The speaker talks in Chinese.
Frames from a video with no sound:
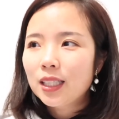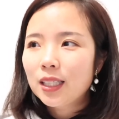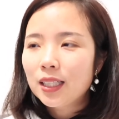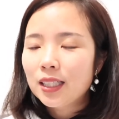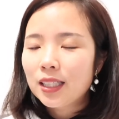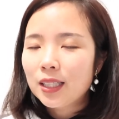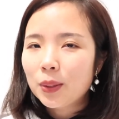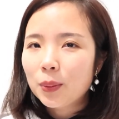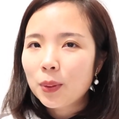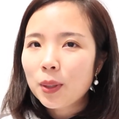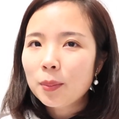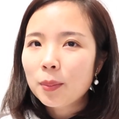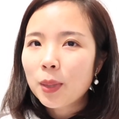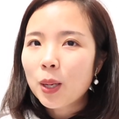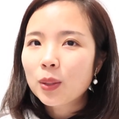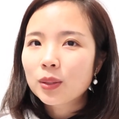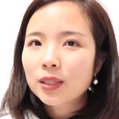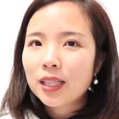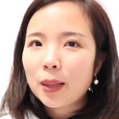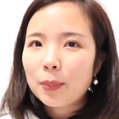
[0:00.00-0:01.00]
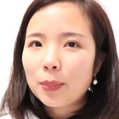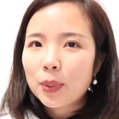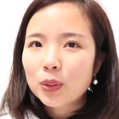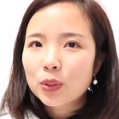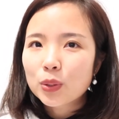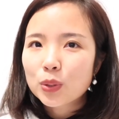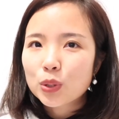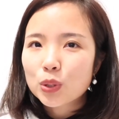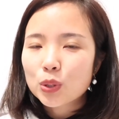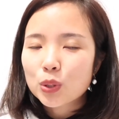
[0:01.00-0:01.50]
呃外贸打包
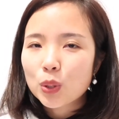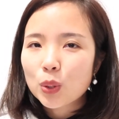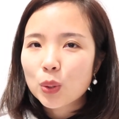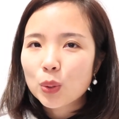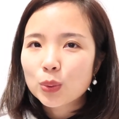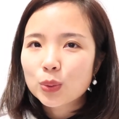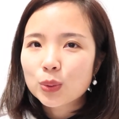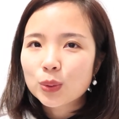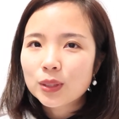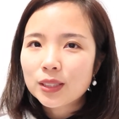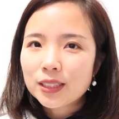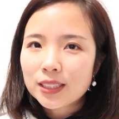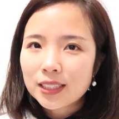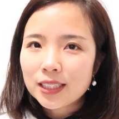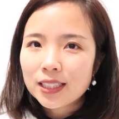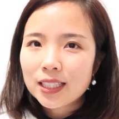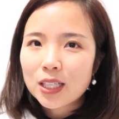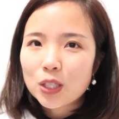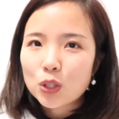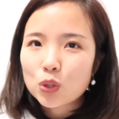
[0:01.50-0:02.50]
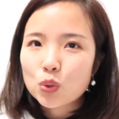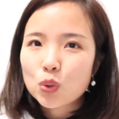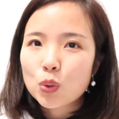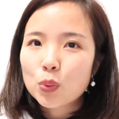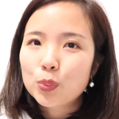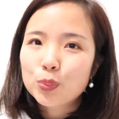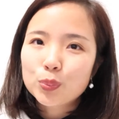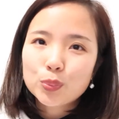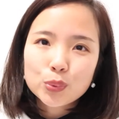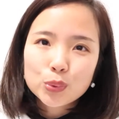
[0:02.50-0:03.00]
的时候就尽量
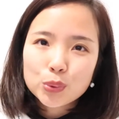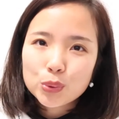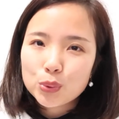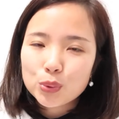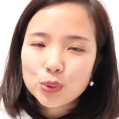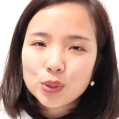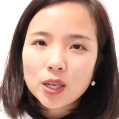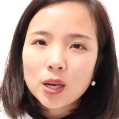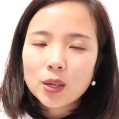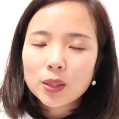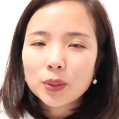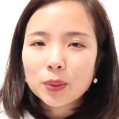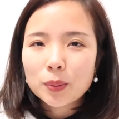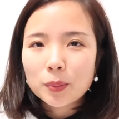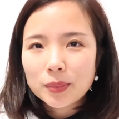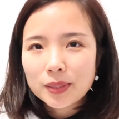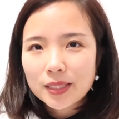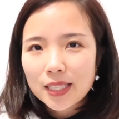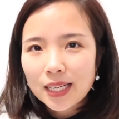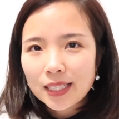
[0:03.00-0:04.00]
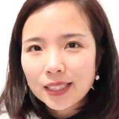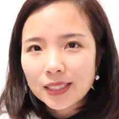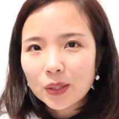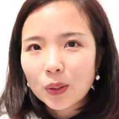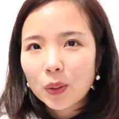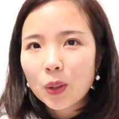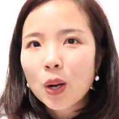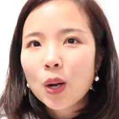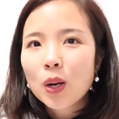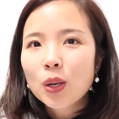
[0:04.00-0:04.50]
说不需要用家里
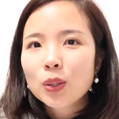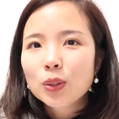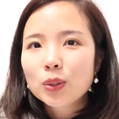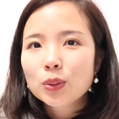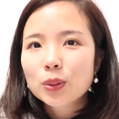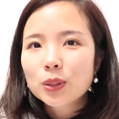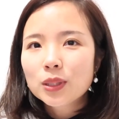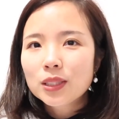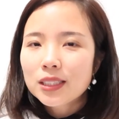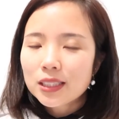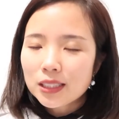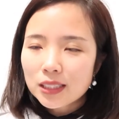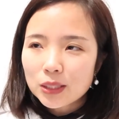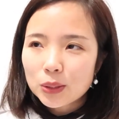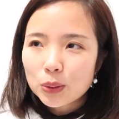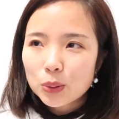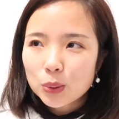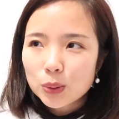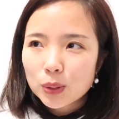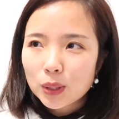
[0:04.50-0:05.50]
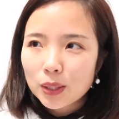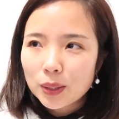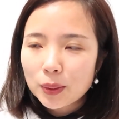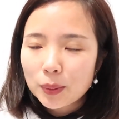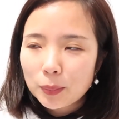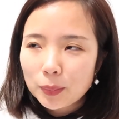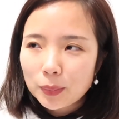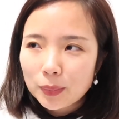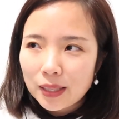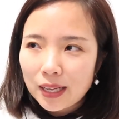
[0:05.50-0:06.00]
有，如果真的需要
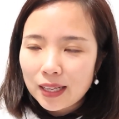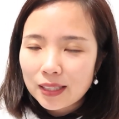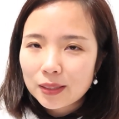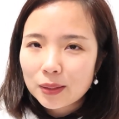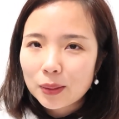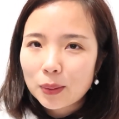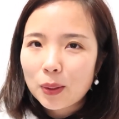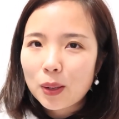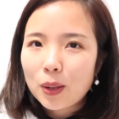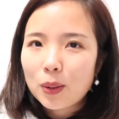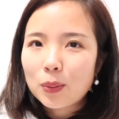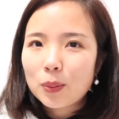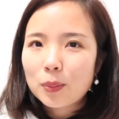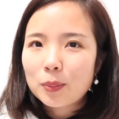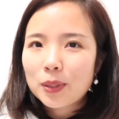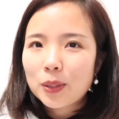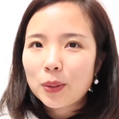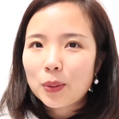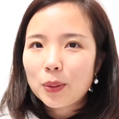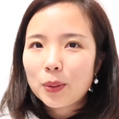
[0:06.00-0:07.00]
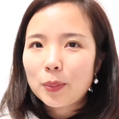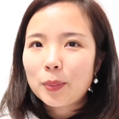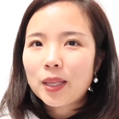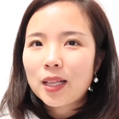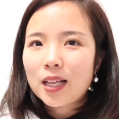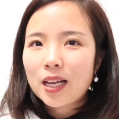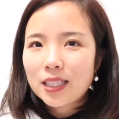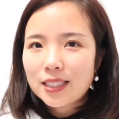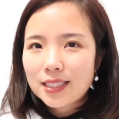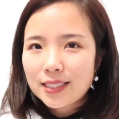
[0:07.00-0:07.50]
拿的话，我们也会把
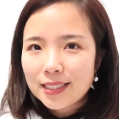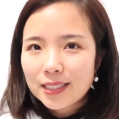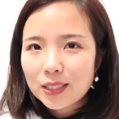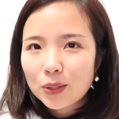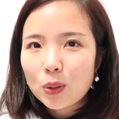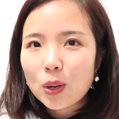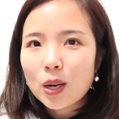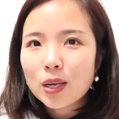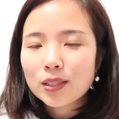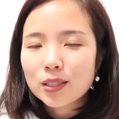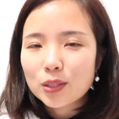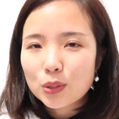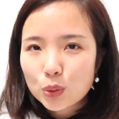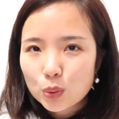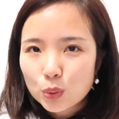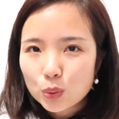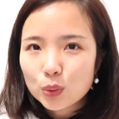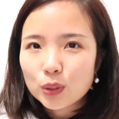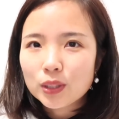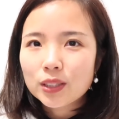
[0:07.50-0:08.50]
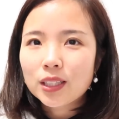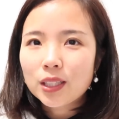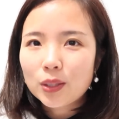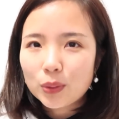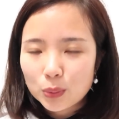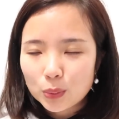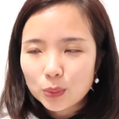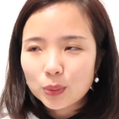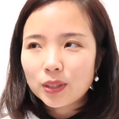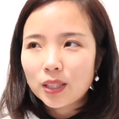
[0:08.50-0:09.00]
它尽快的处理掉
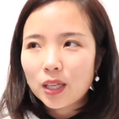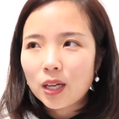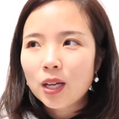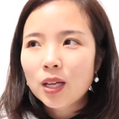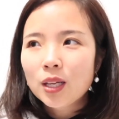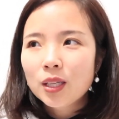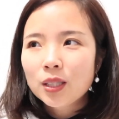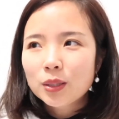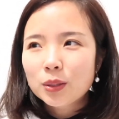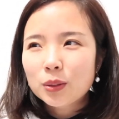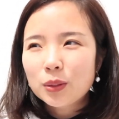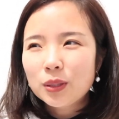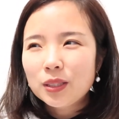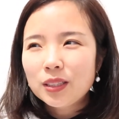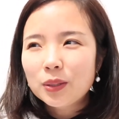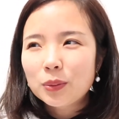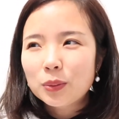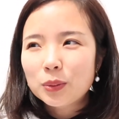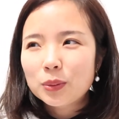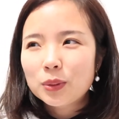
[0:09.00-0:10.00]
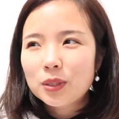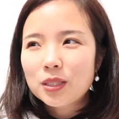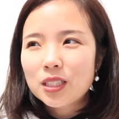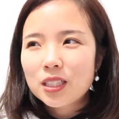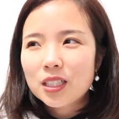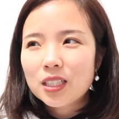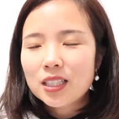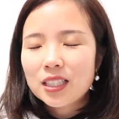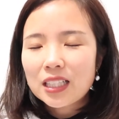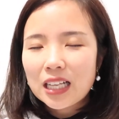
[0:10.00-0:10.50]
用掉。所以呢，我觉得
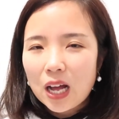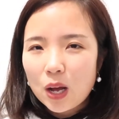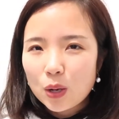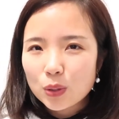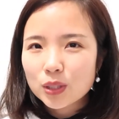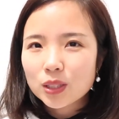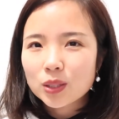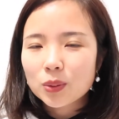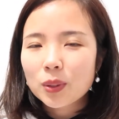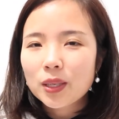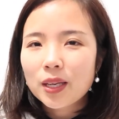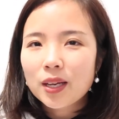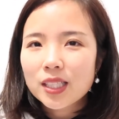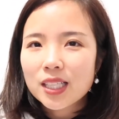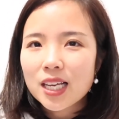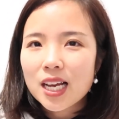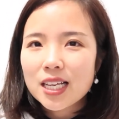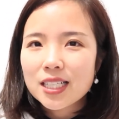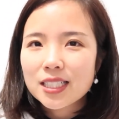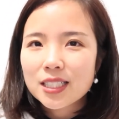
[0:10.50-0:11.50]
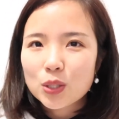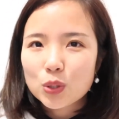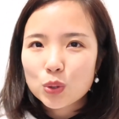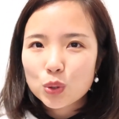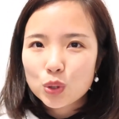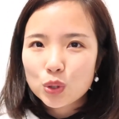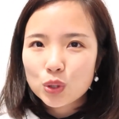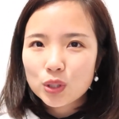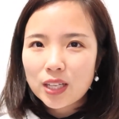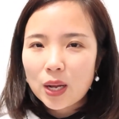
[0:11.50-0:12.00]
这个好习惯要养一下，就
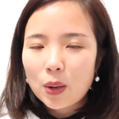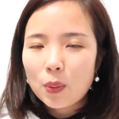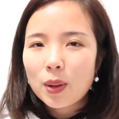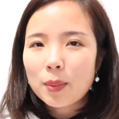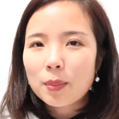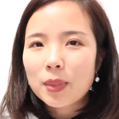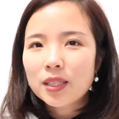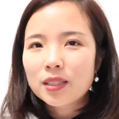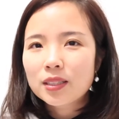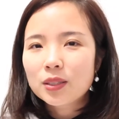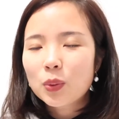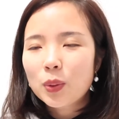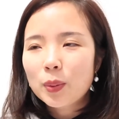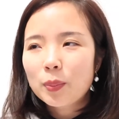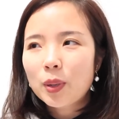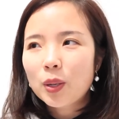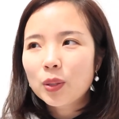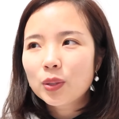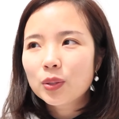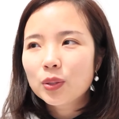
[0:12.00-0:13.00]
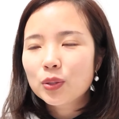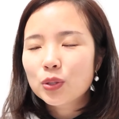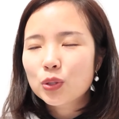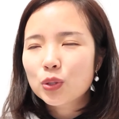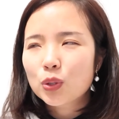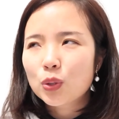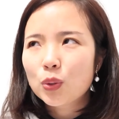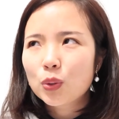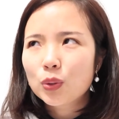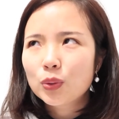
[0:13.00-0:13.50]
是打外卖外包的
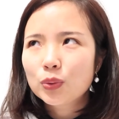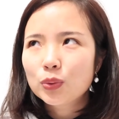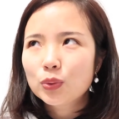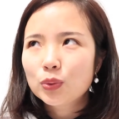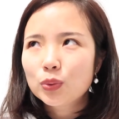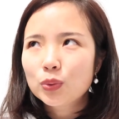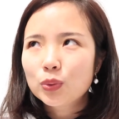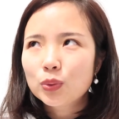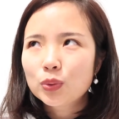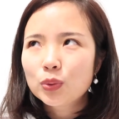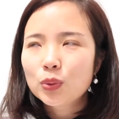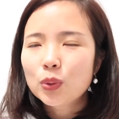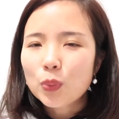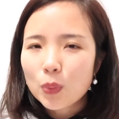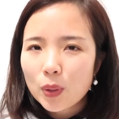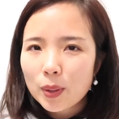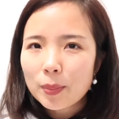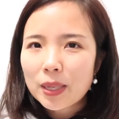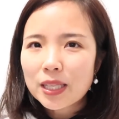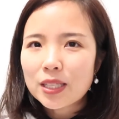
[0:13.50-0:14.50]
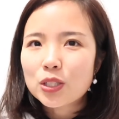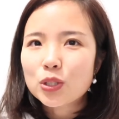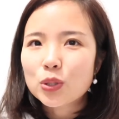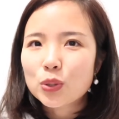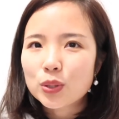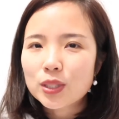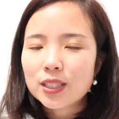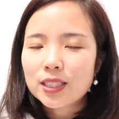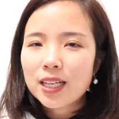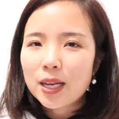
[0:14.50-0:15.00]
时候，嗯，弄外卖的时
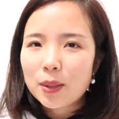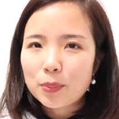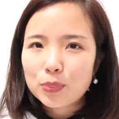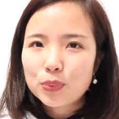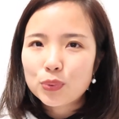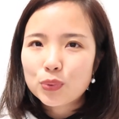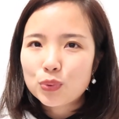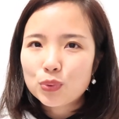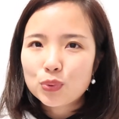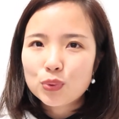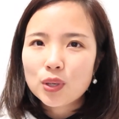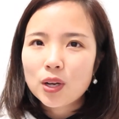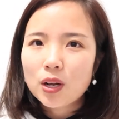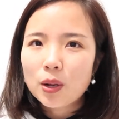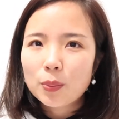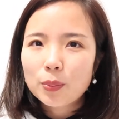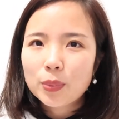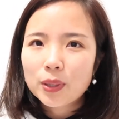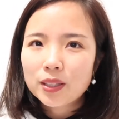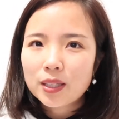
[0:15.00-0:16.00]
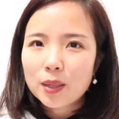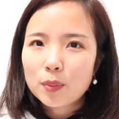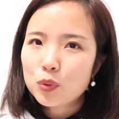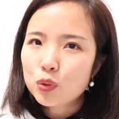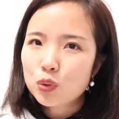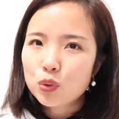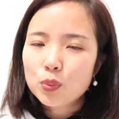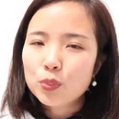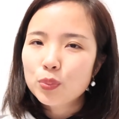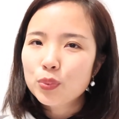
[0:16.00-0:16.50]
候尽量不需要，不跟他们
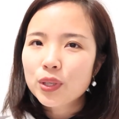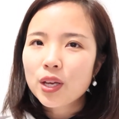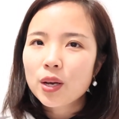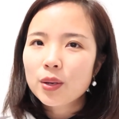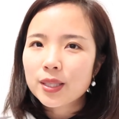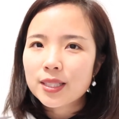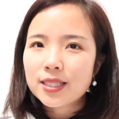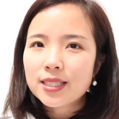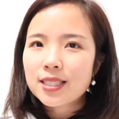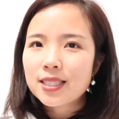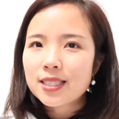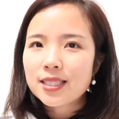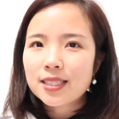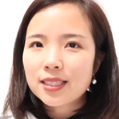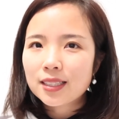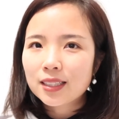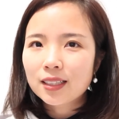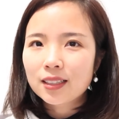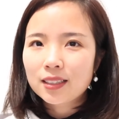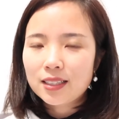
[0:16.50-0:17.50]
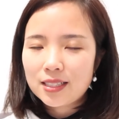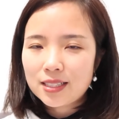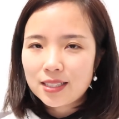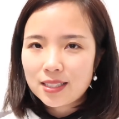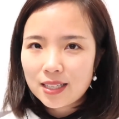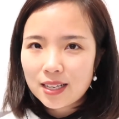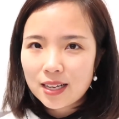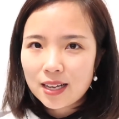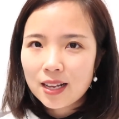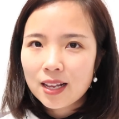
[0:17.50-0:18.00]
说不要一次性的那
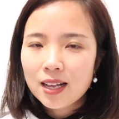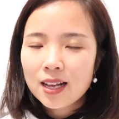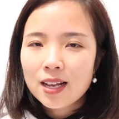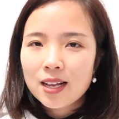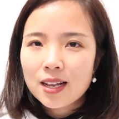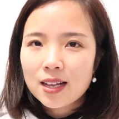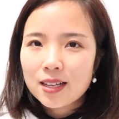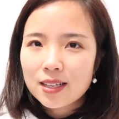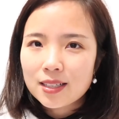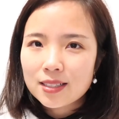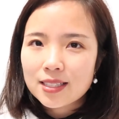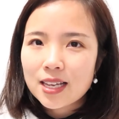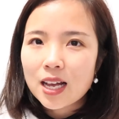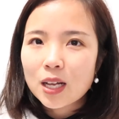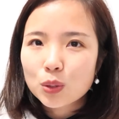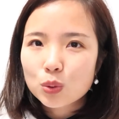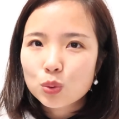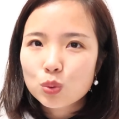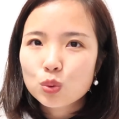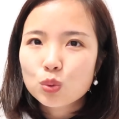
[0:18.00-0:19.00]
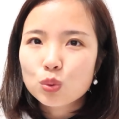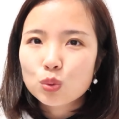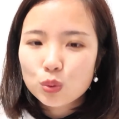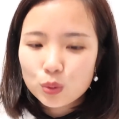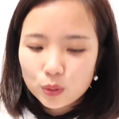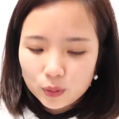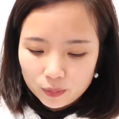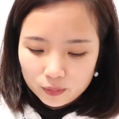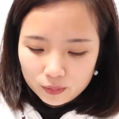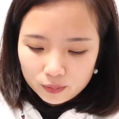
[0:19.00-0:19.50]
些，呃，餐具。
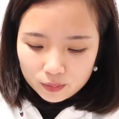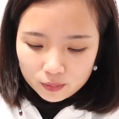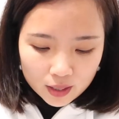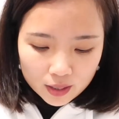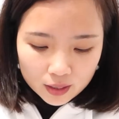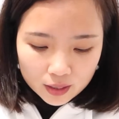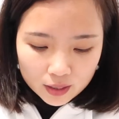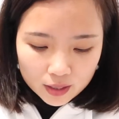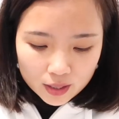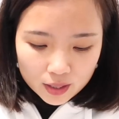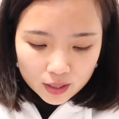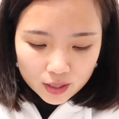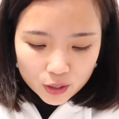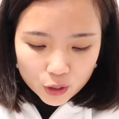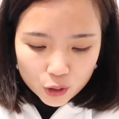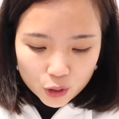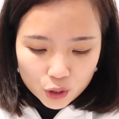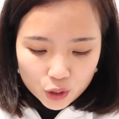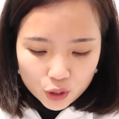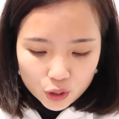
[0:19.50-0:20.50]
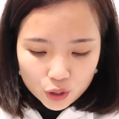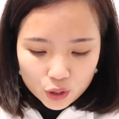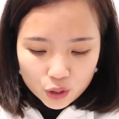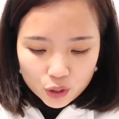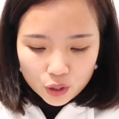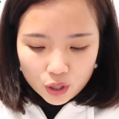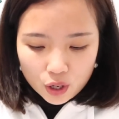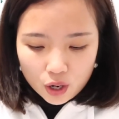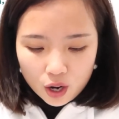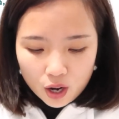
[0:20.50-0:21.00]
第
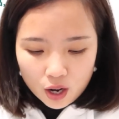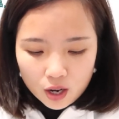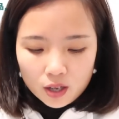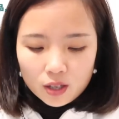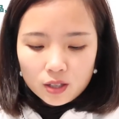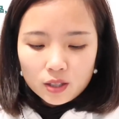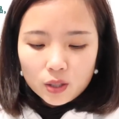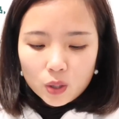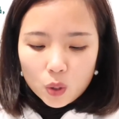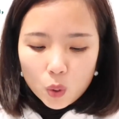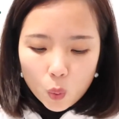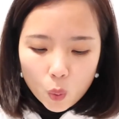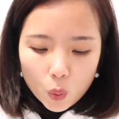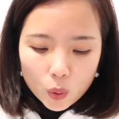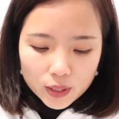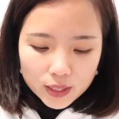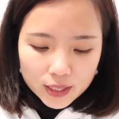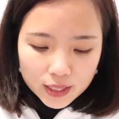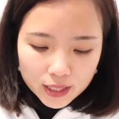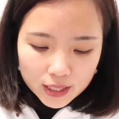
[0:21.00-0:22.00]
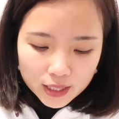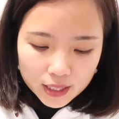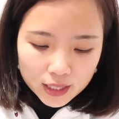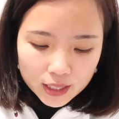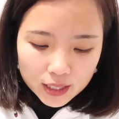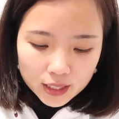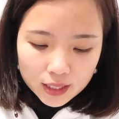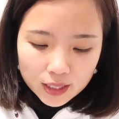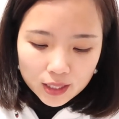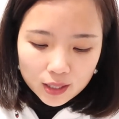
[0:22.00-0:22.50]
十二，过
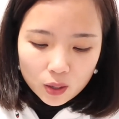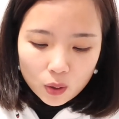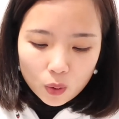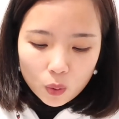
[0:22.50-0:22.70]
期的